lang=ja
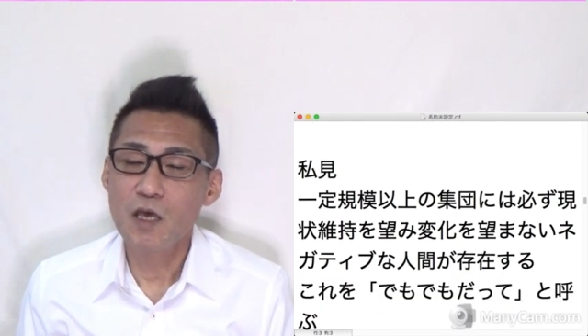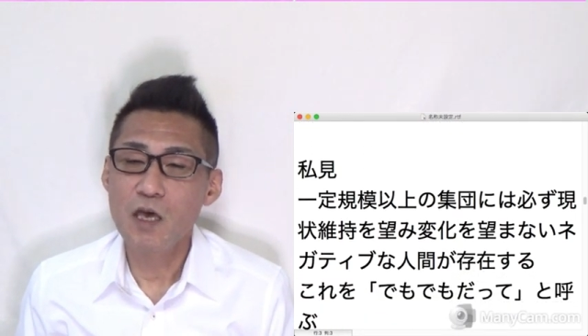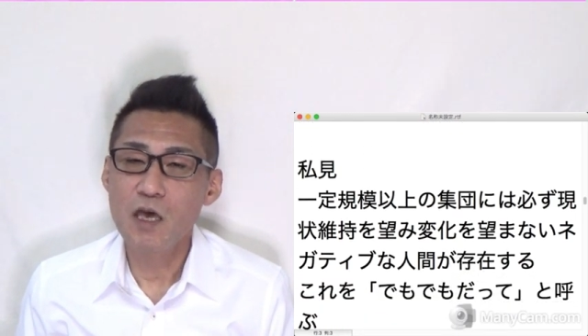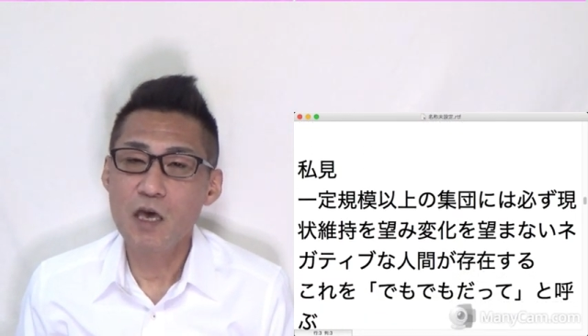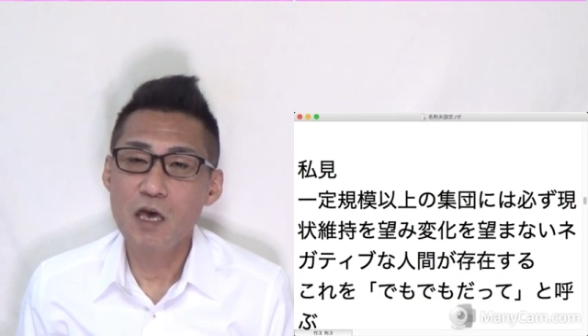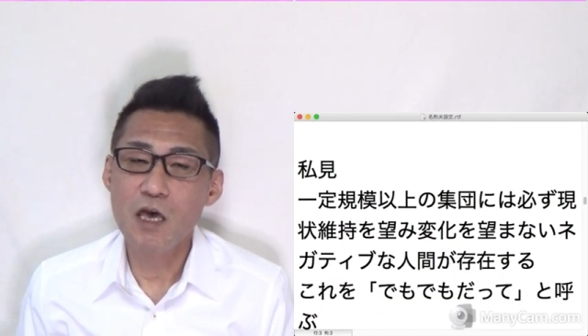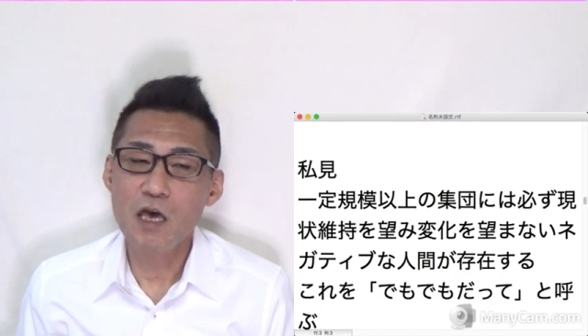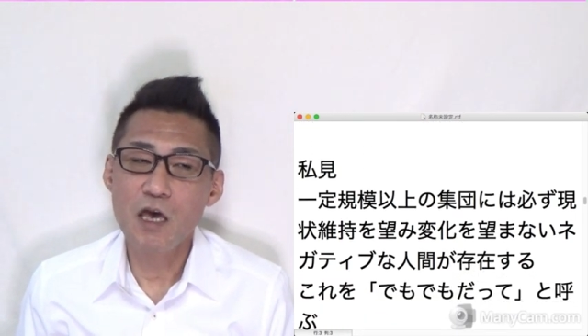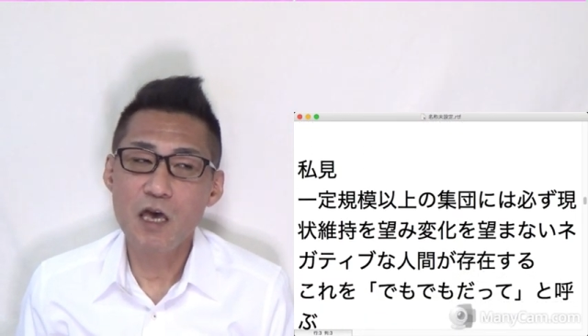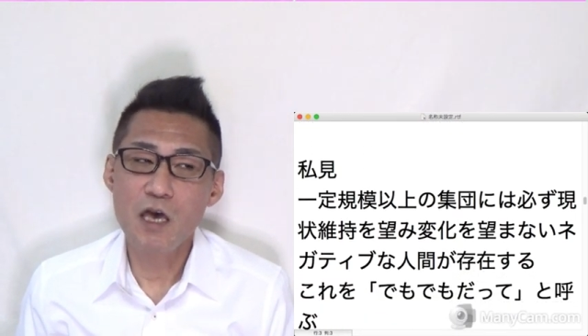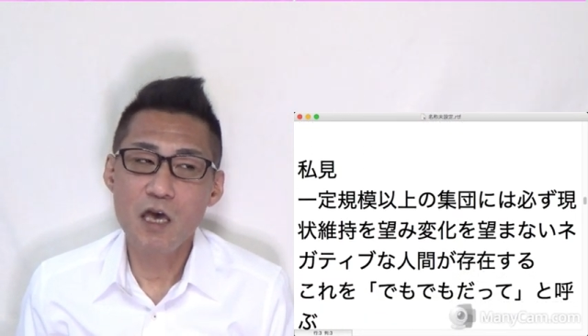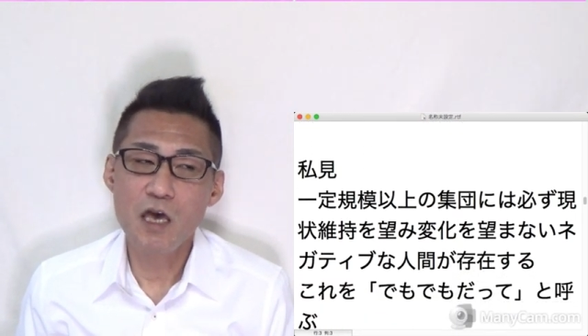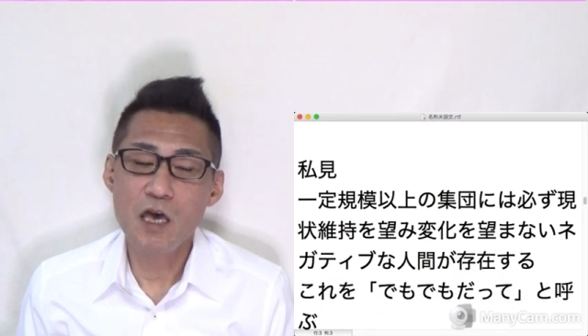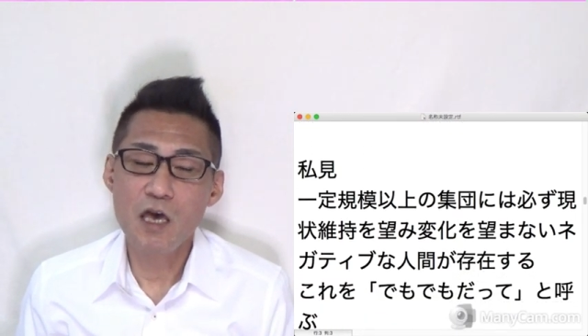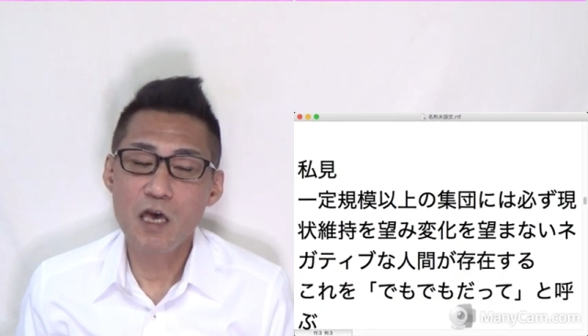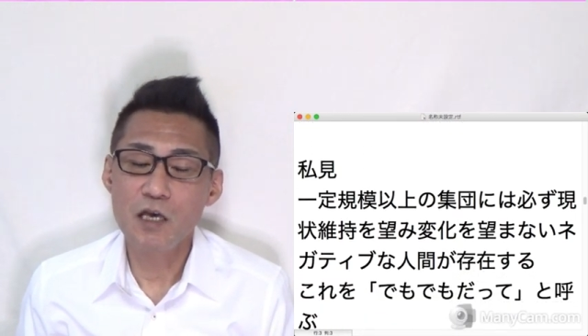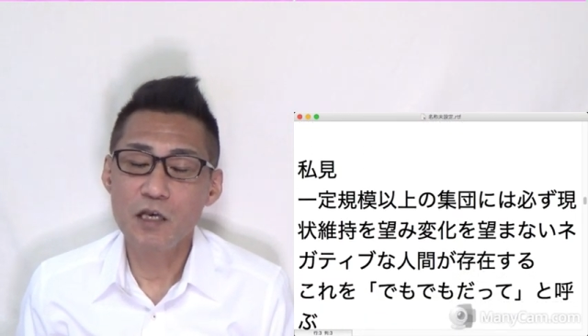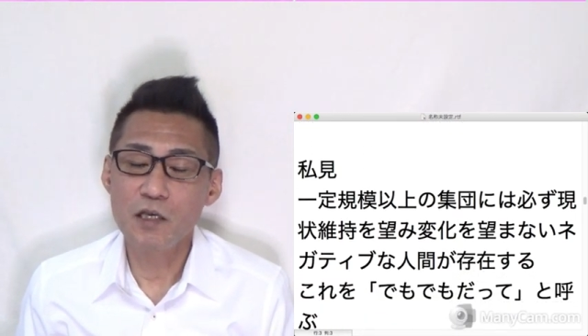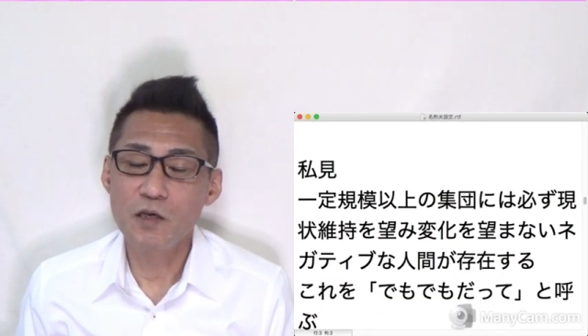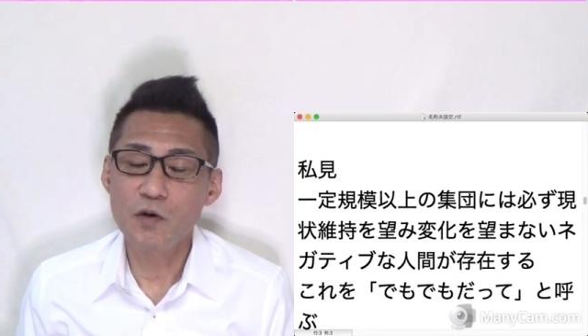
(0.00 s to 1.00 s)

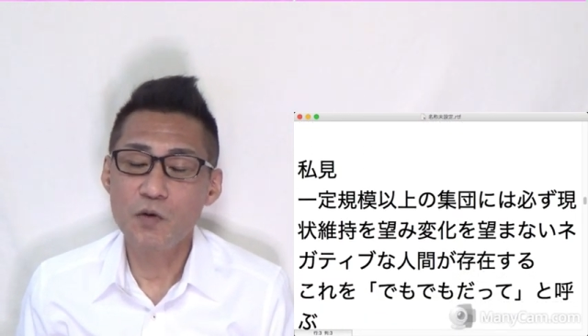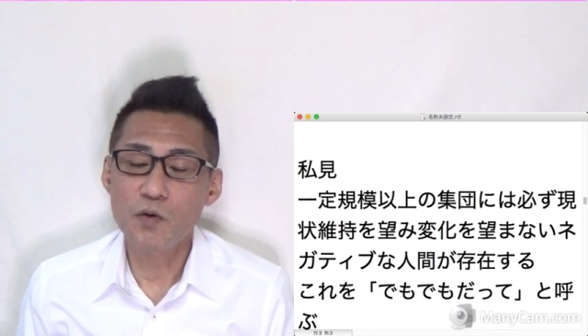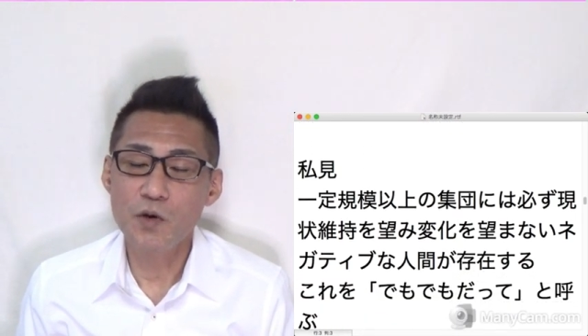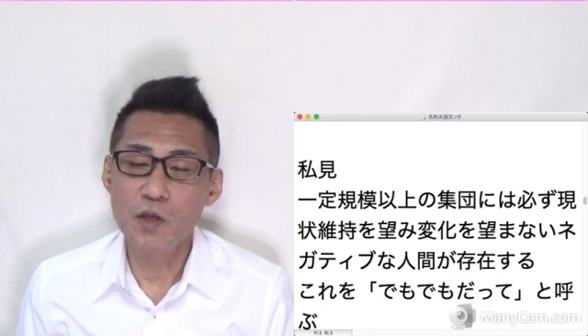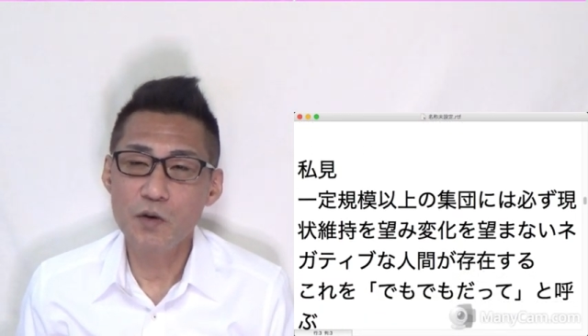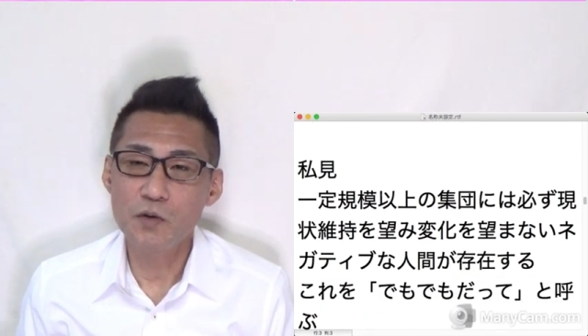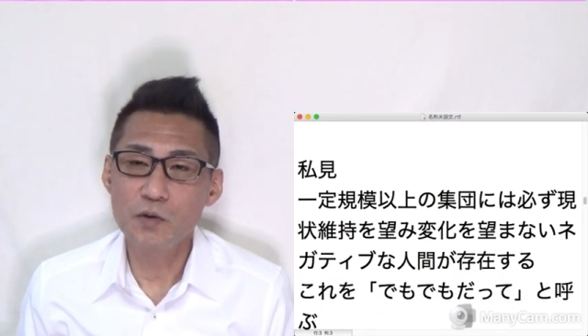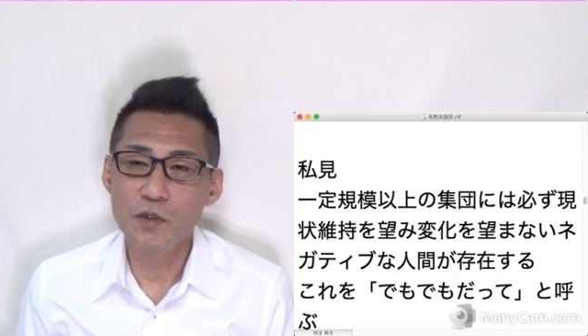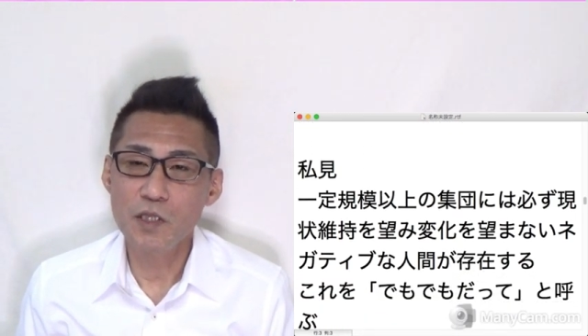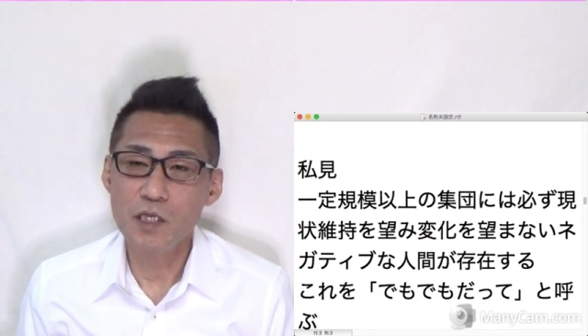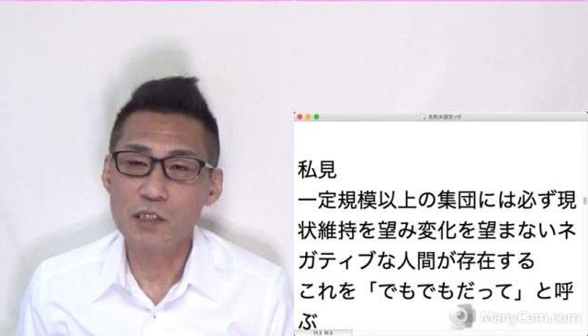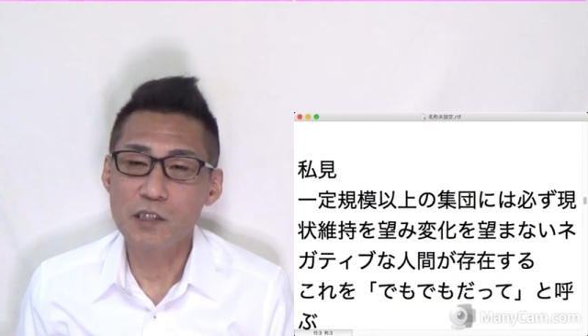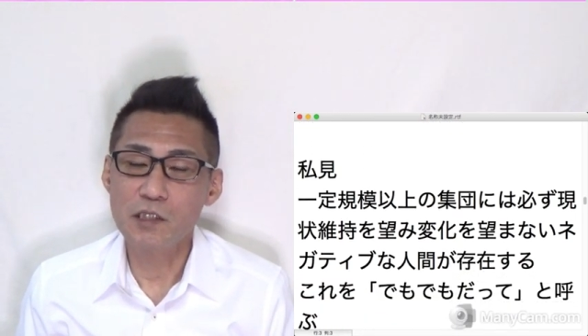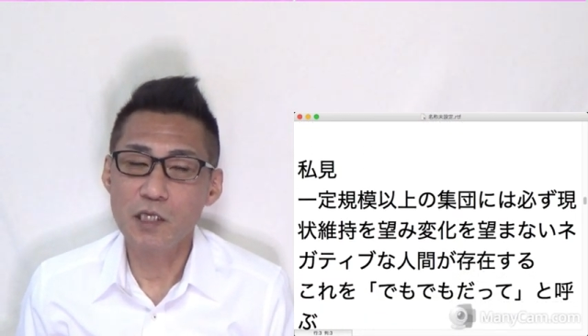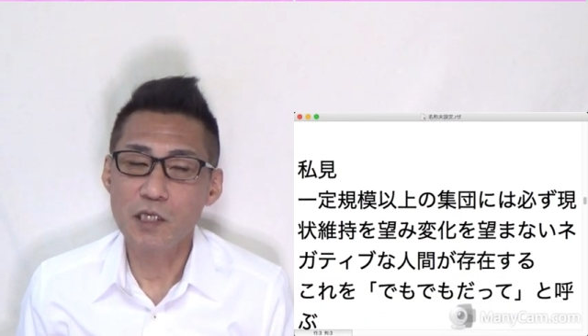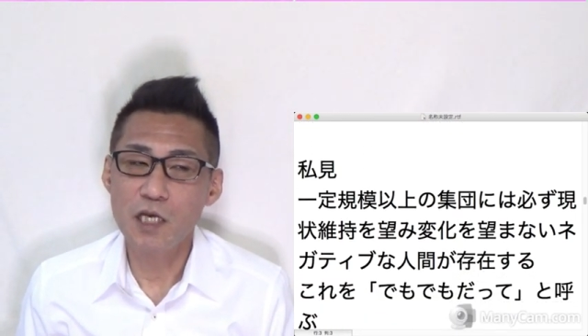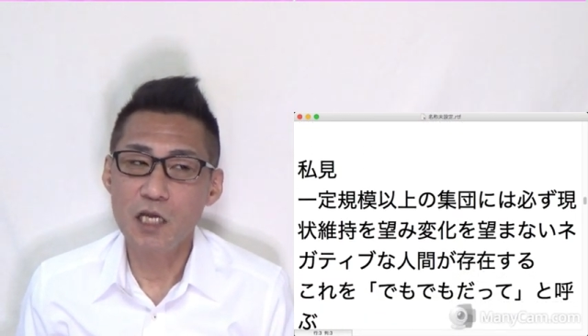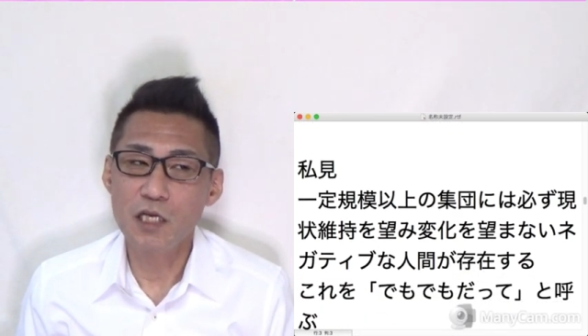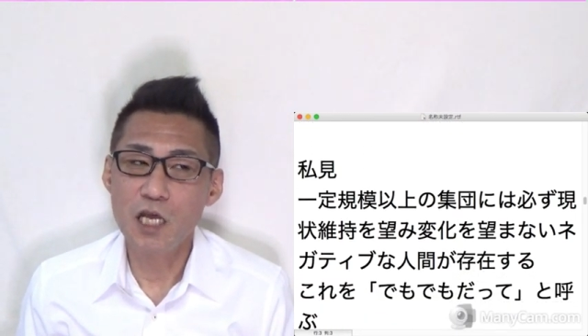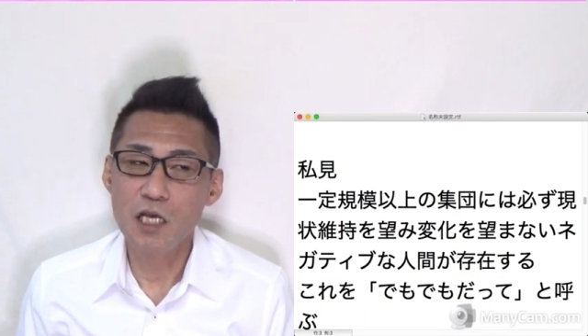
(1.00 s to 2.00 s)
えー、これをです
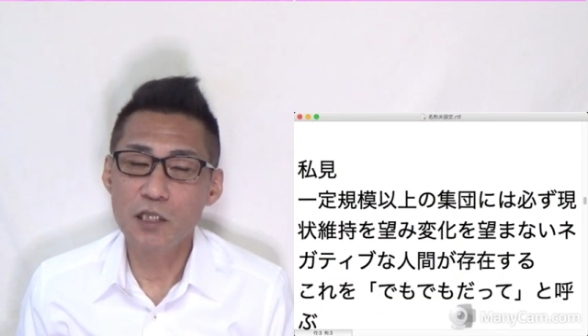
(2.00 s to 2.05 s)
ね、